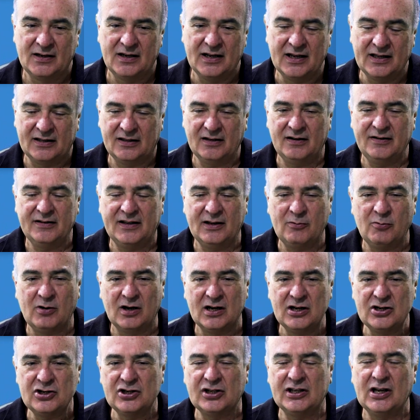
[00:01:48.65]
Então ele tem um
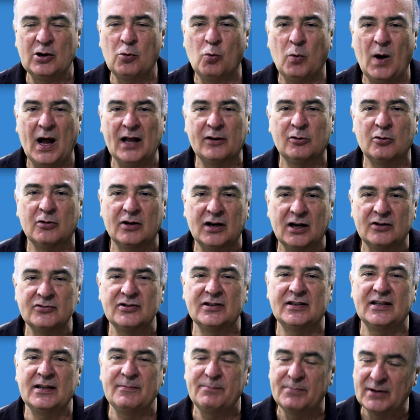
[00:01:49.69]
range de 4 graus
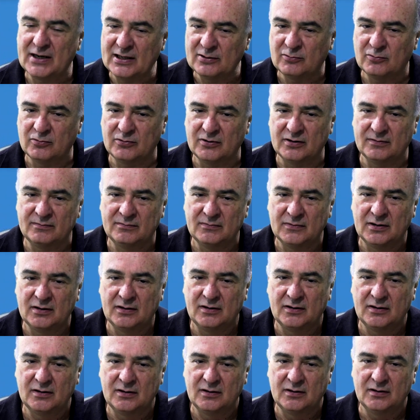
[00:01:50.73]
de temperatura.
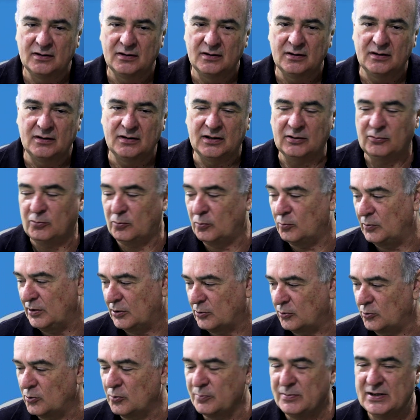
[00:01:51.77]
Então, o
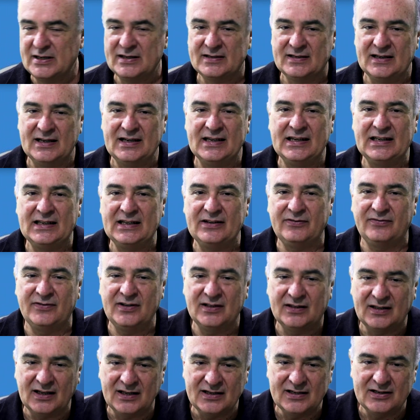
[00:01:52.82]
economiza, ele
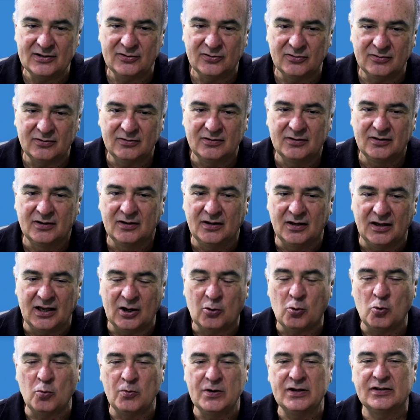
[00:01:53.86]
evita isso e
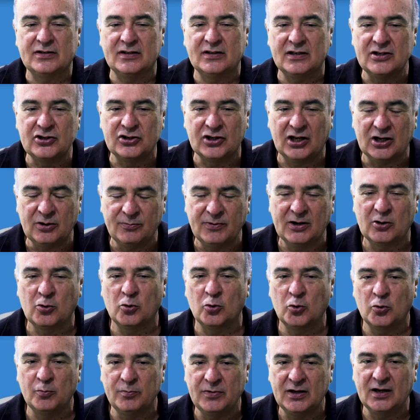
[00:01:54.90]
com isso ele gera uma
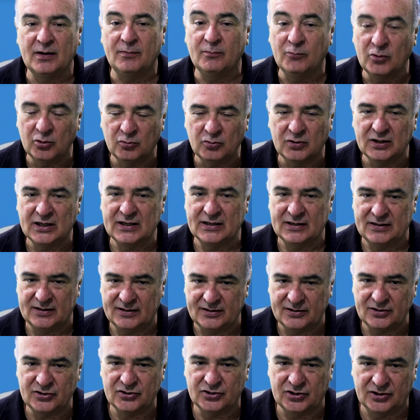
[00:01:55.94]
economia muito grande de
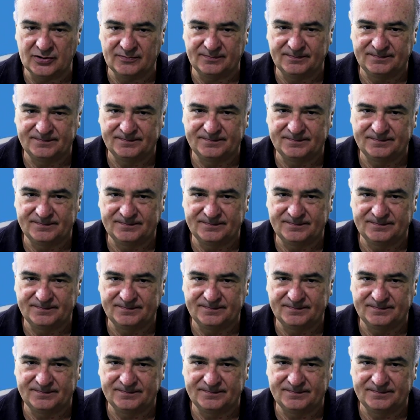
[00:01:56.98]
energia.